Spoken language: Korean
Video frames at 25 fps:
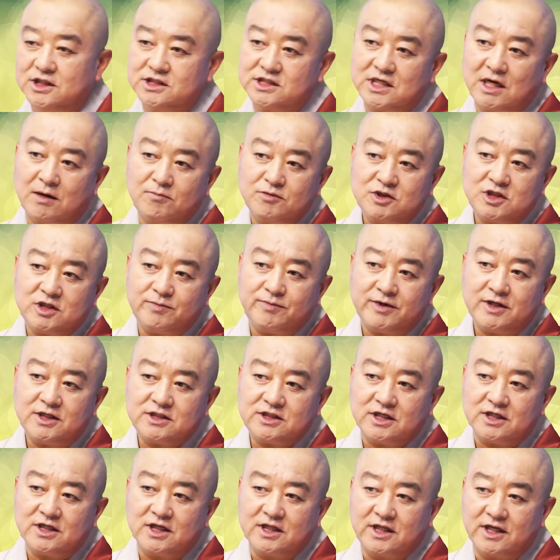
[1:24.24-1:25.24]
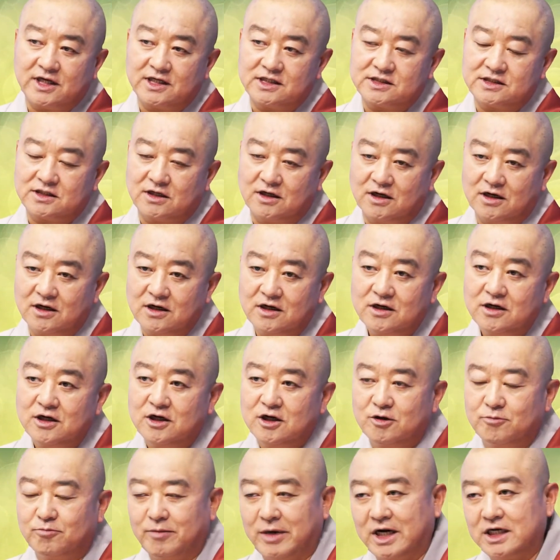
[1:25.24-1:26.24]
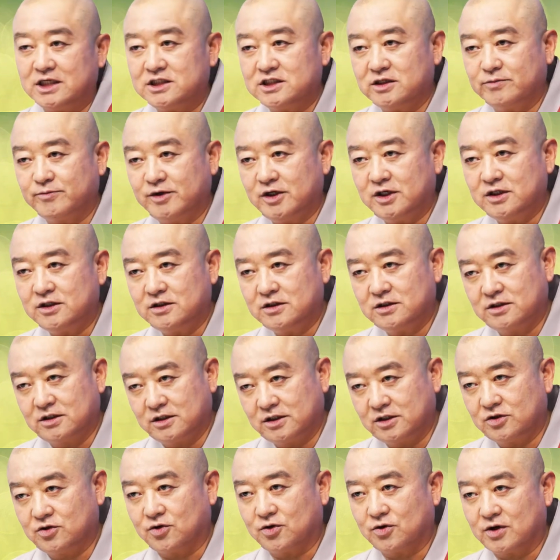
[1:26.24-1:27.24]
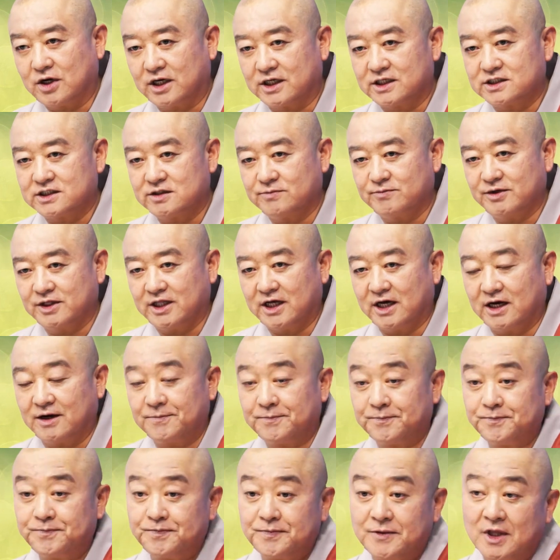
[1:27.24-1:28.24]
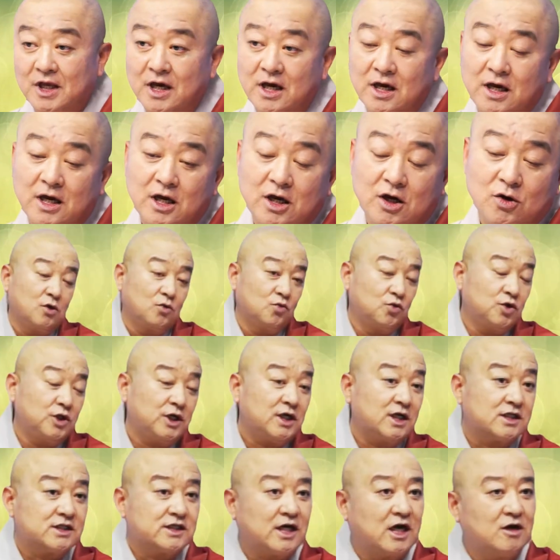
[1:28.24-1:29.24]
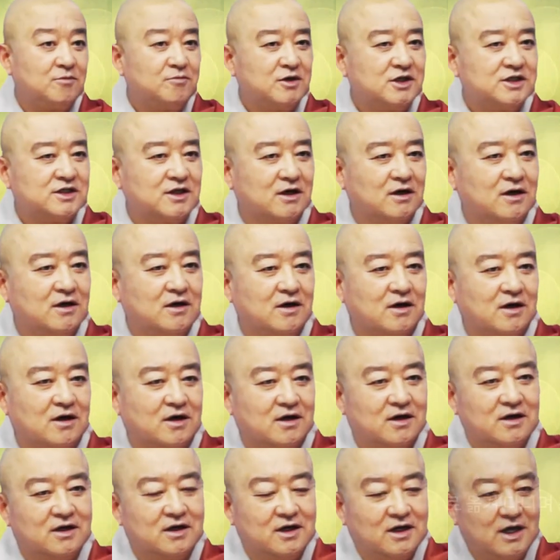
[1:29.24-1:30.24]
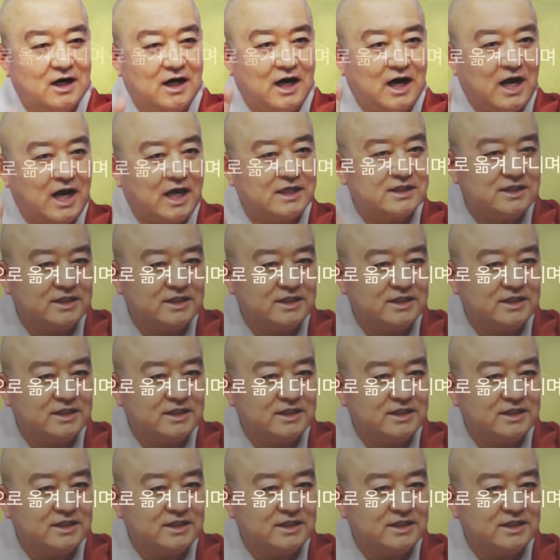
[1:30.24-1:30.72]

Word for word: 이 31천에 대해서 말씀을 드리도록 하겠습니다. 우리가 살면서 한